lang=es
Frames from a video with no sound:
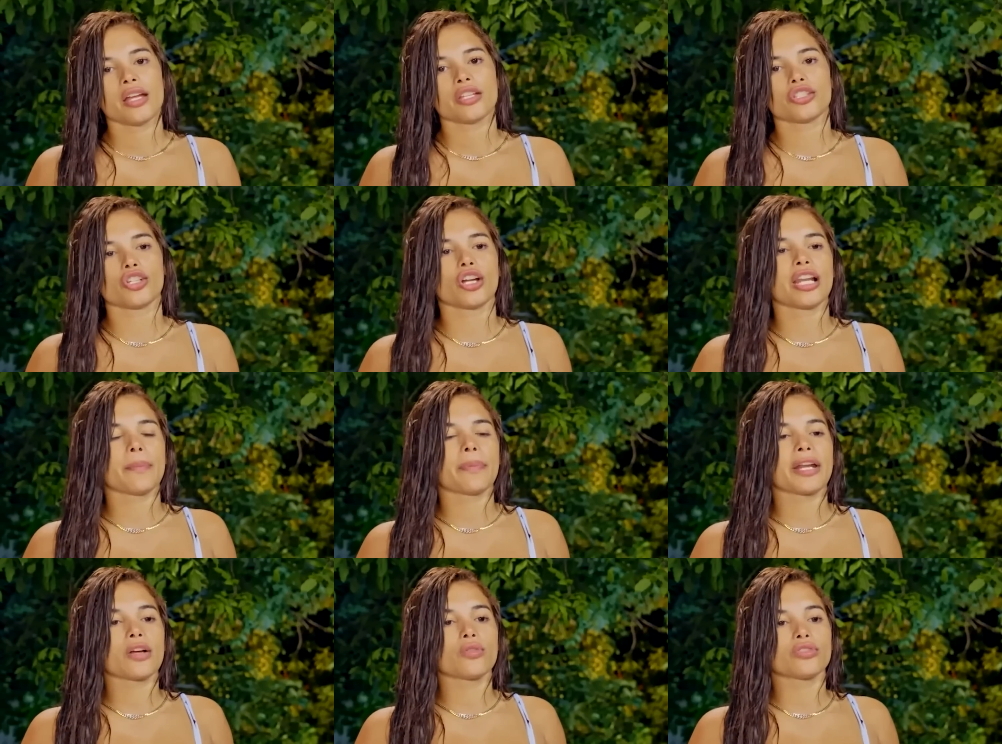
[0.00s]
Yo le
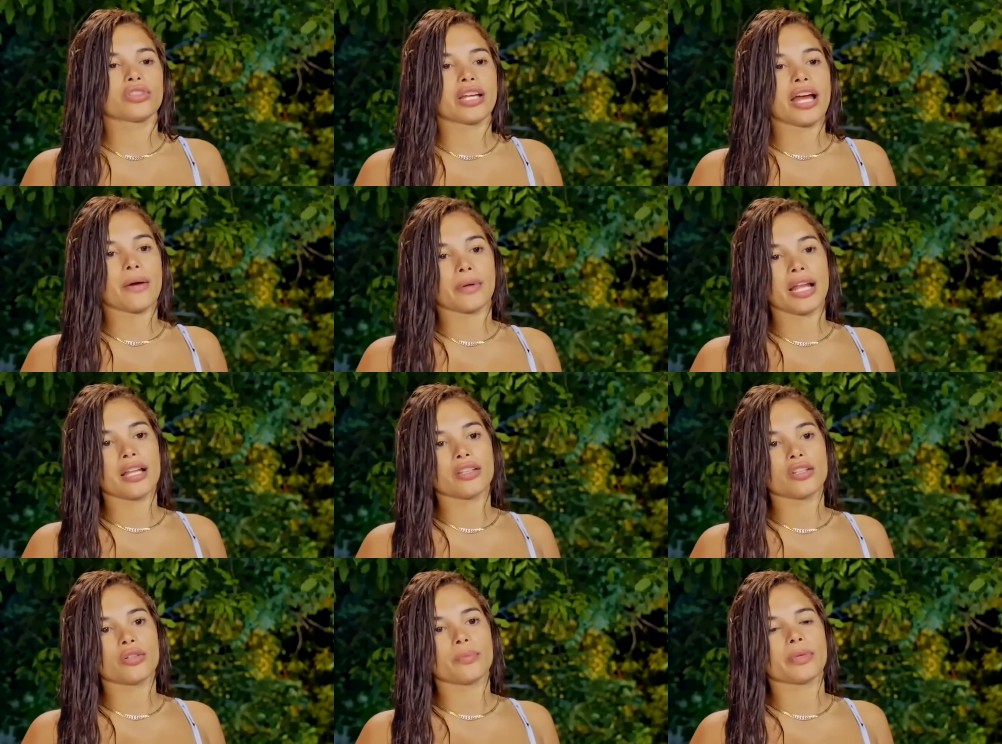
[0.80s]
pregunté a
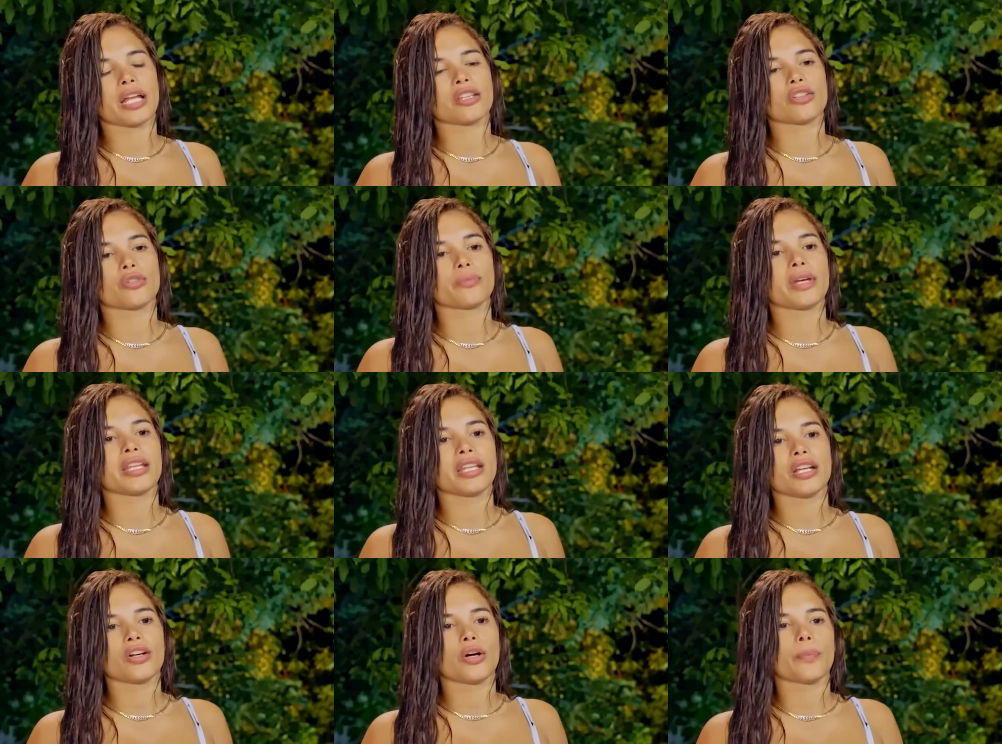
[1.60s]
Brandon, Brandon me
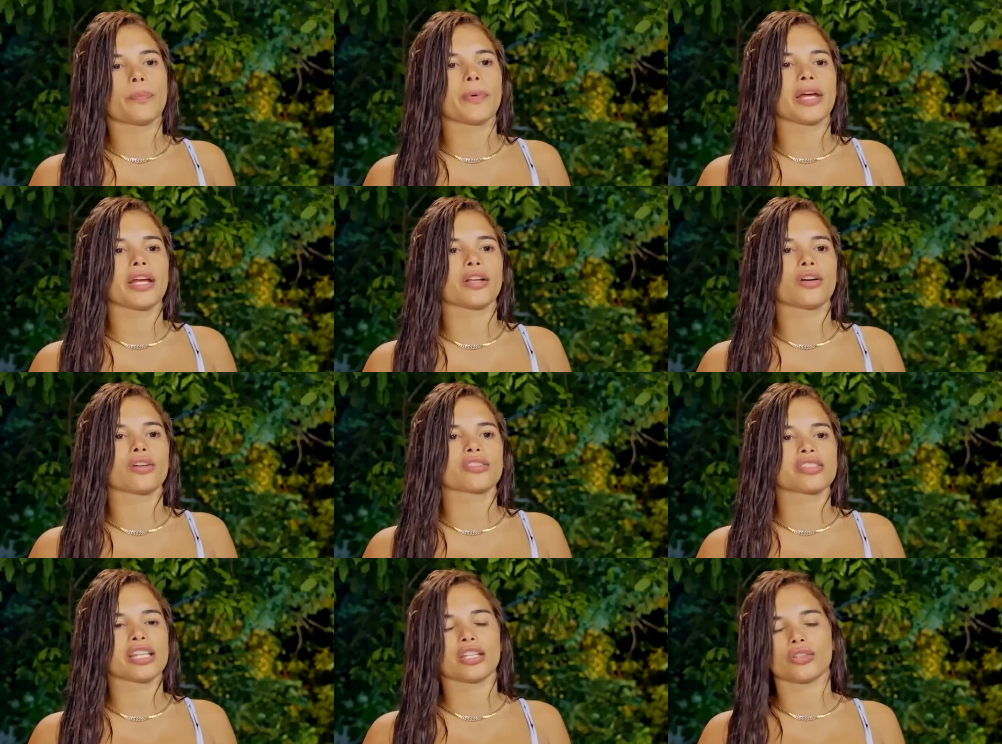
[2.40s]
dijo, pero
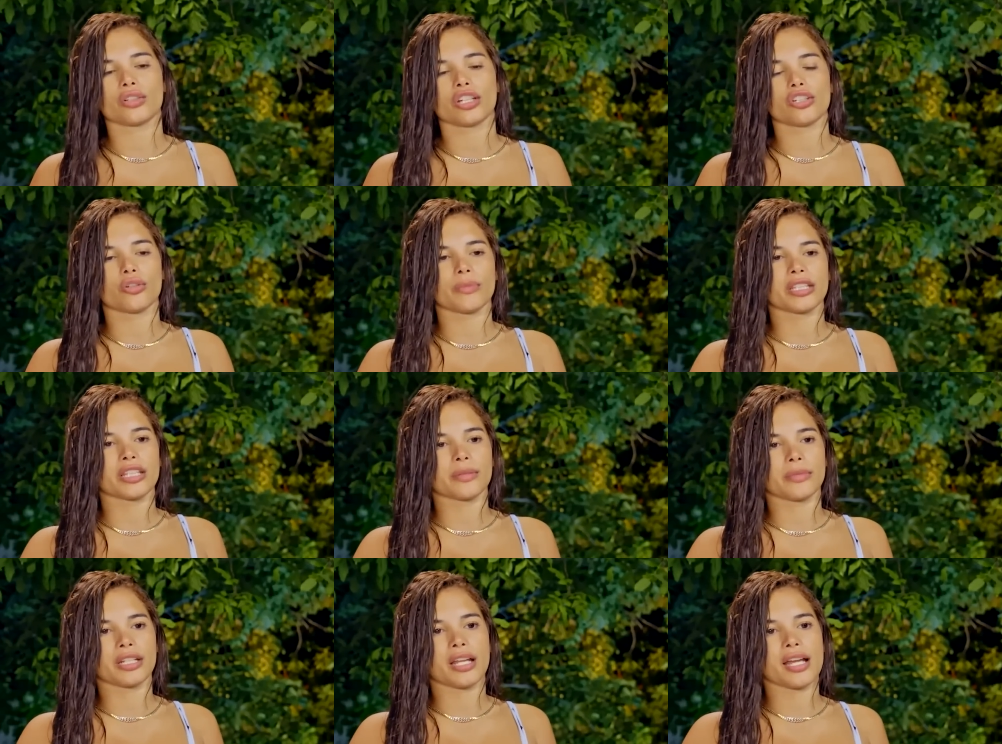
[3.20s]
siento que no me
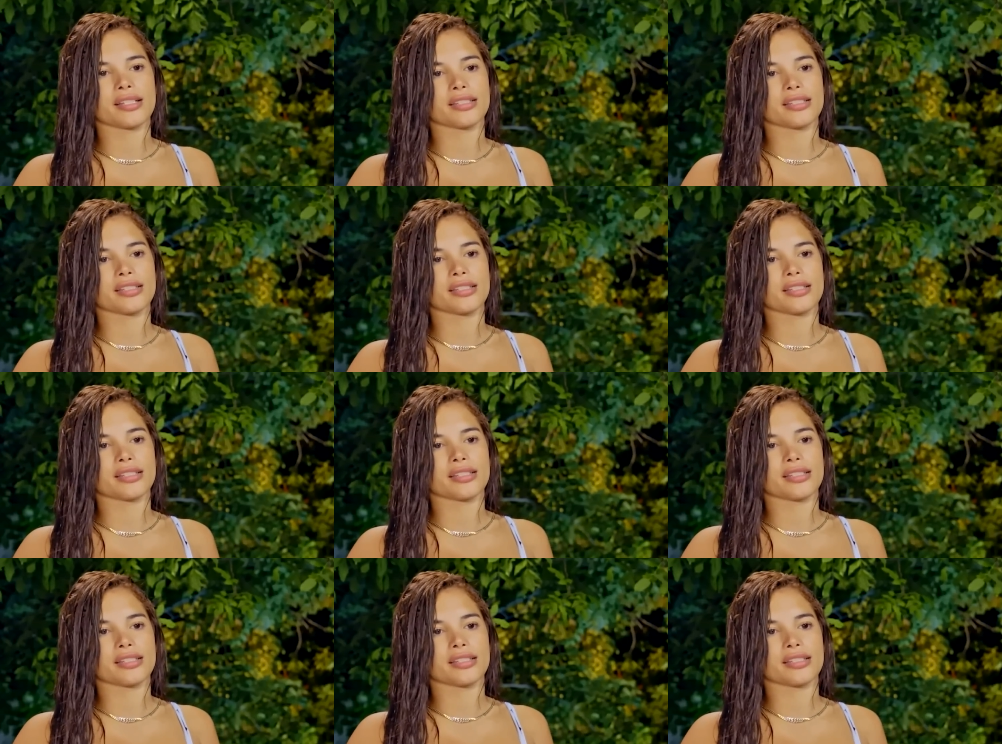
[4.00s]
termina